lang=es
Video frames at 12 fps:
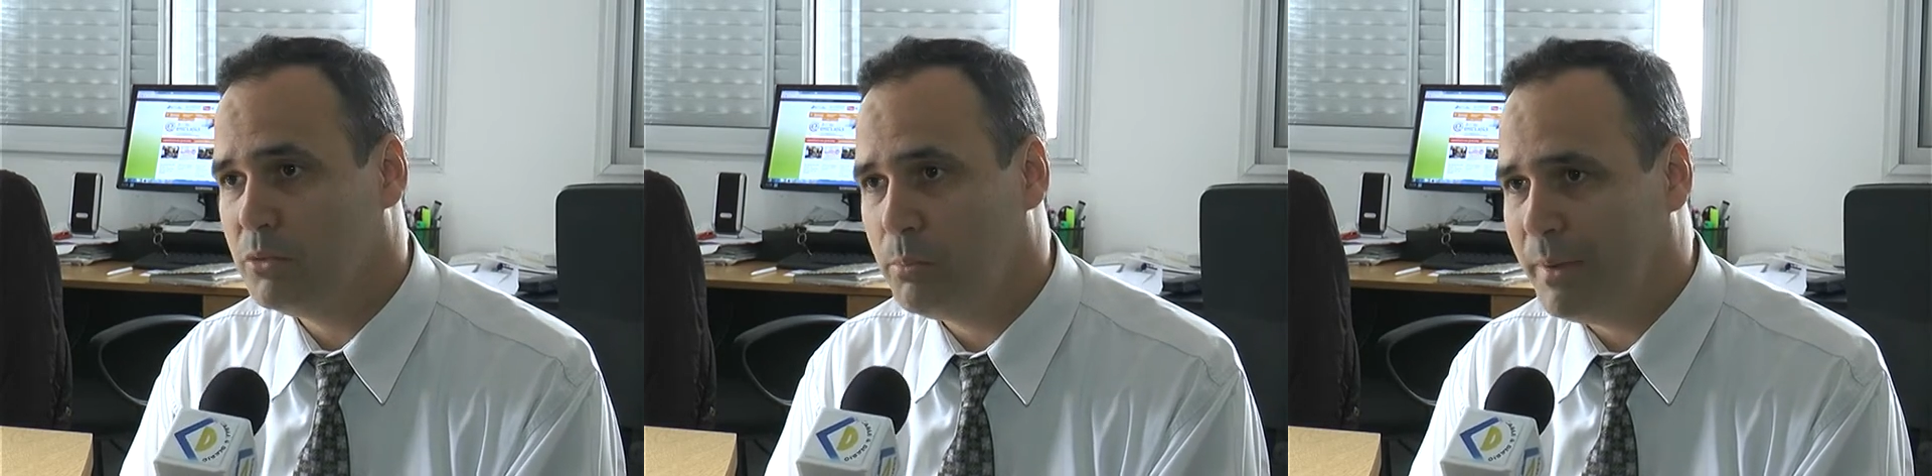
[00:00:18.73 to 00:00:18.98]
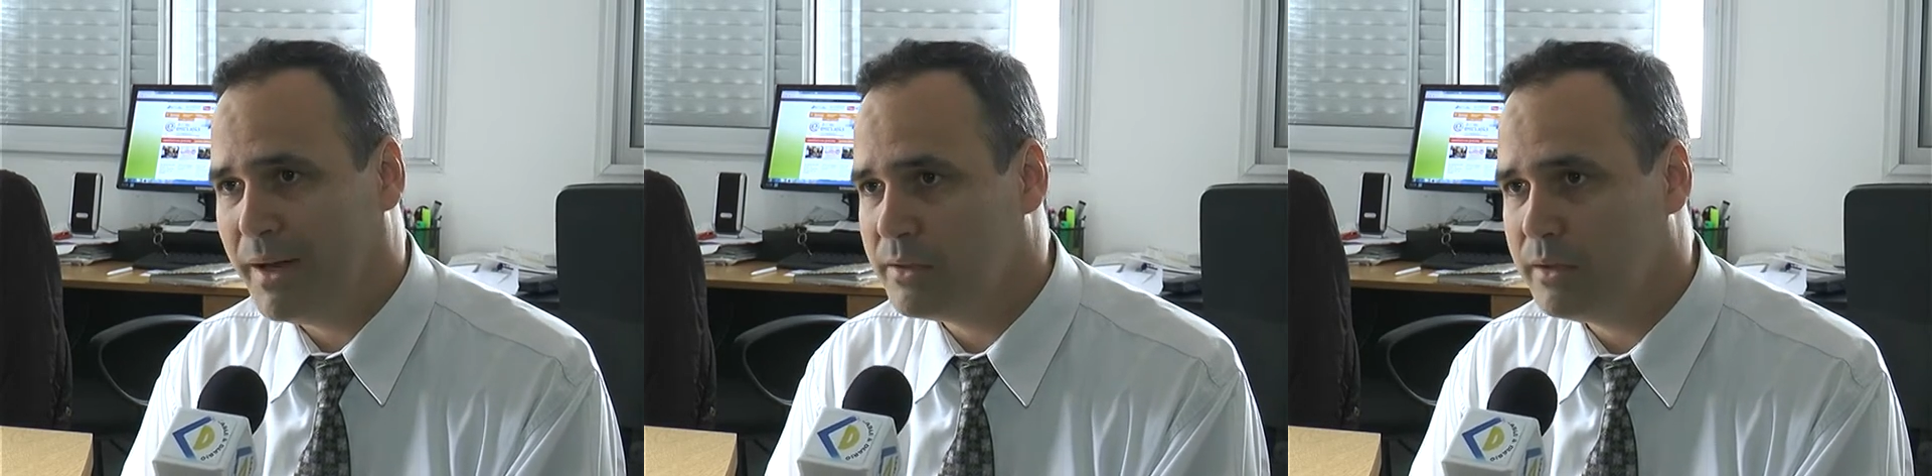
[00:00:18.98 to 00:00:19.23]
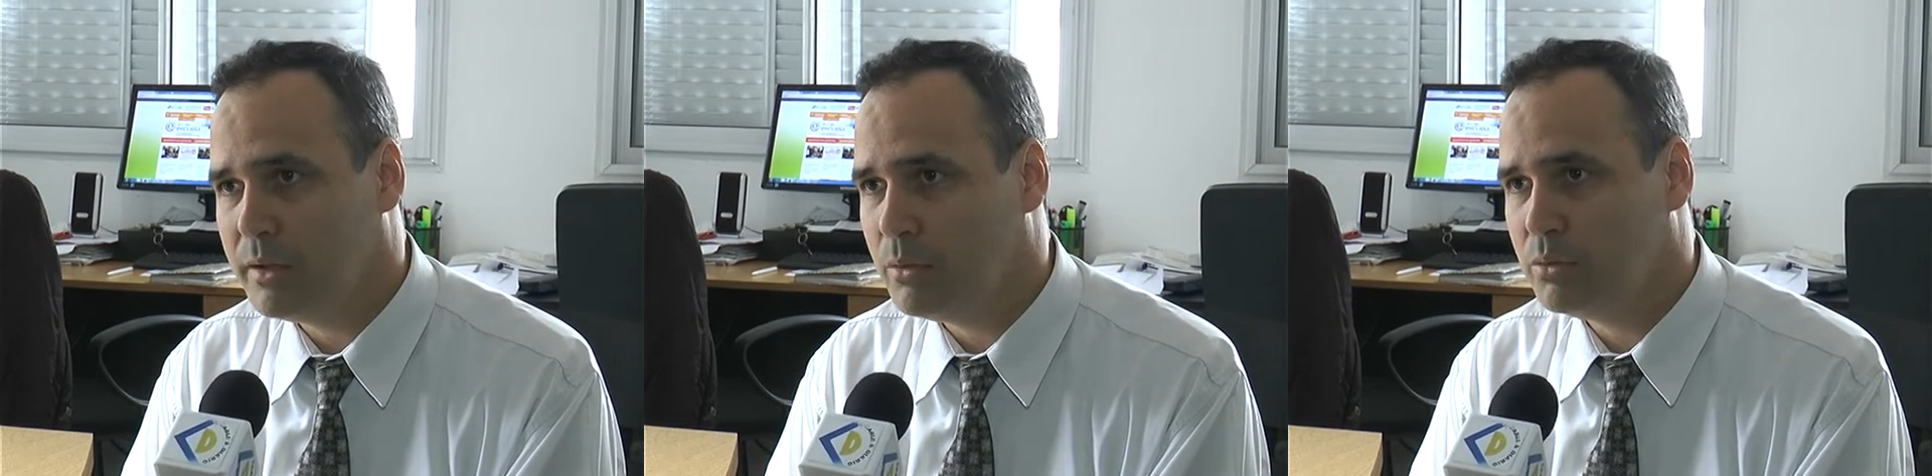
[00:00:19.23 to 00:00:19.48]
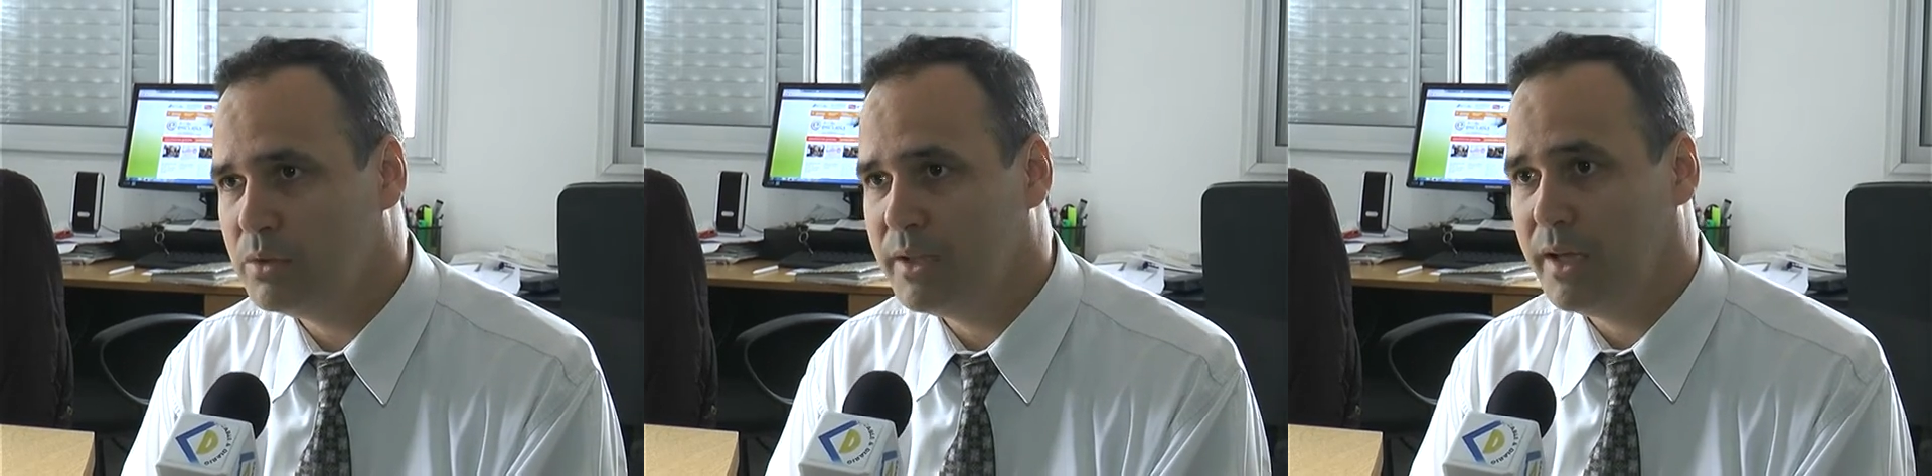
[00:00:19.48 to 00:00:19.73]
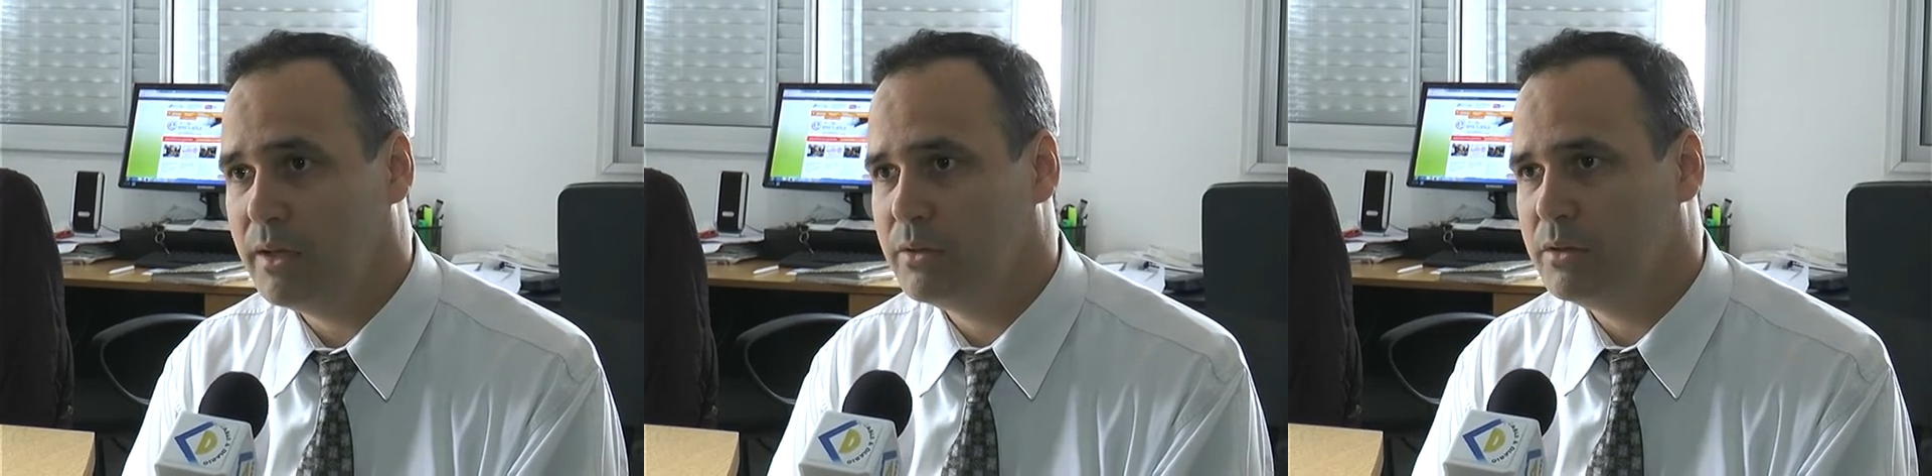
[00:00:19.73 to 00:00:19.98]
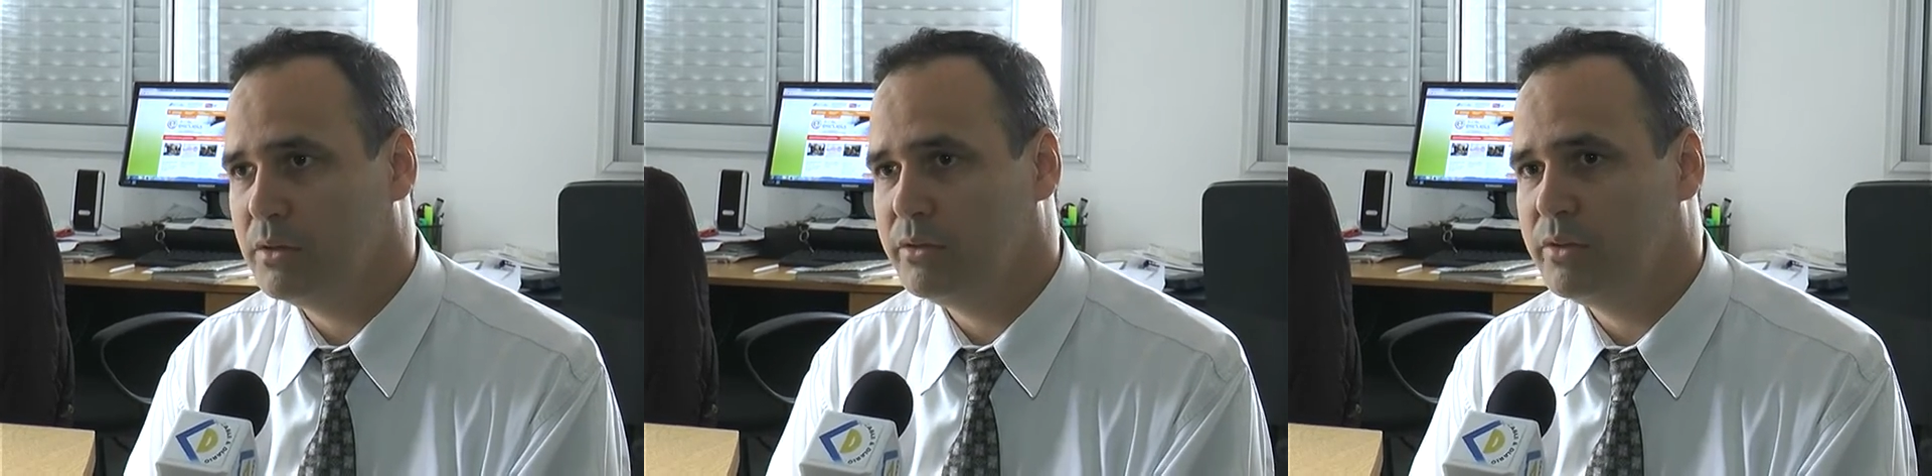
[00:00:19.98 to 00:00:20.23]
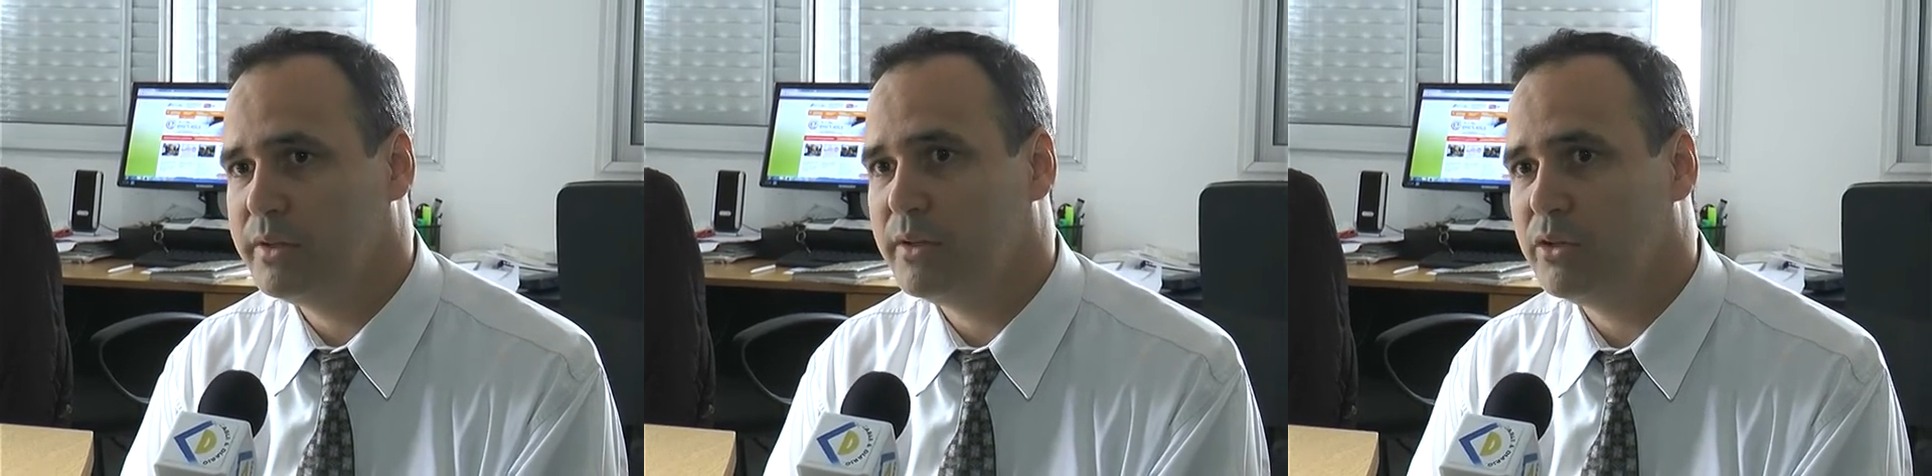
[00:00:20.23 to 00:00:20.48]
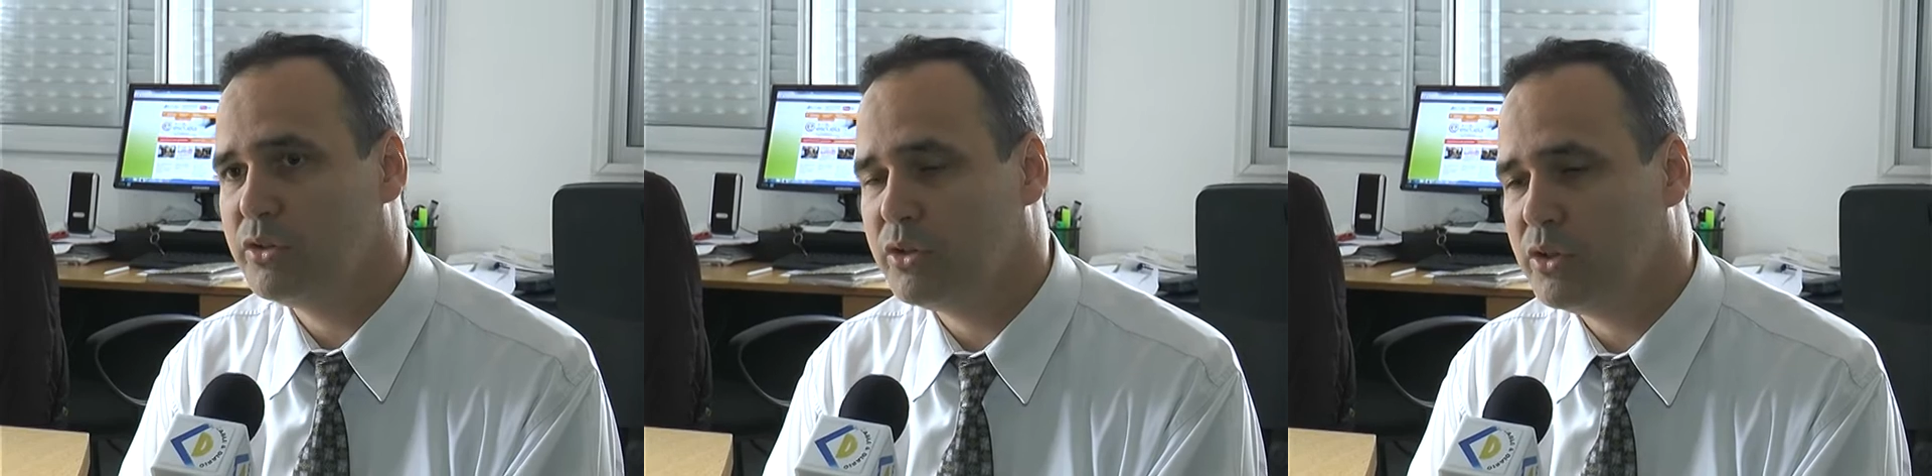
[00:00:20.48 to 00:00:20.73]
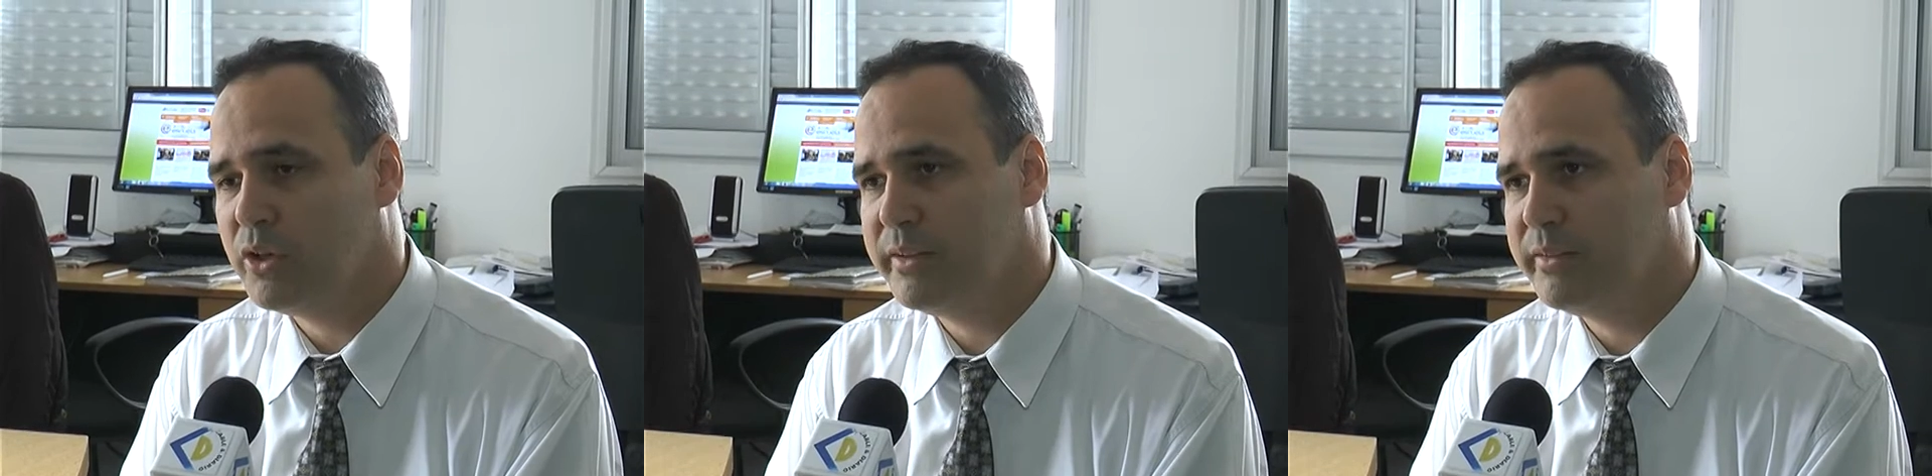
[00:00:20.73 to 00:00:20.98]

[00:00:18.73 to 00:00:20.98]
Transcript: o parte de un dedo. ¿no? O nosotros lo que